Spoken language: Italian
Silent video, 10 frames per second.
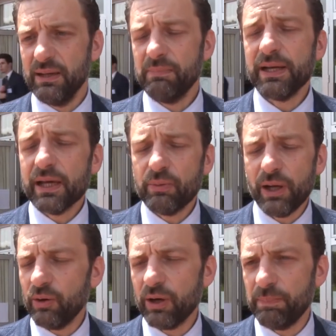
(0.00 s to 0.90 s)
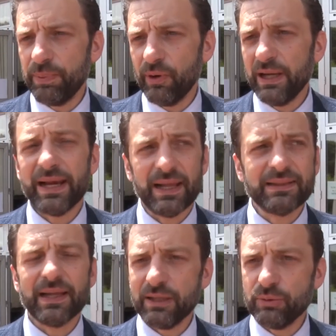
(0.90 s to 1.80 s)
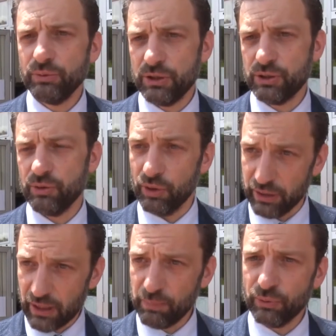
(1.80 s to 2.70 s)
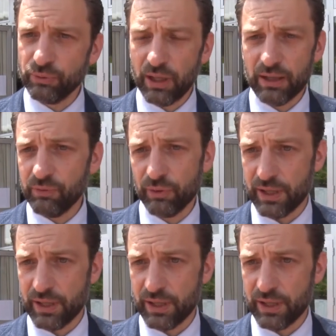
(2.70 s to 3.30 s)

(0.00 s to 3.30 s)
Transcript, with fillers: perché è quello che poi la realtà di tutti i giorni del mondo del lavoro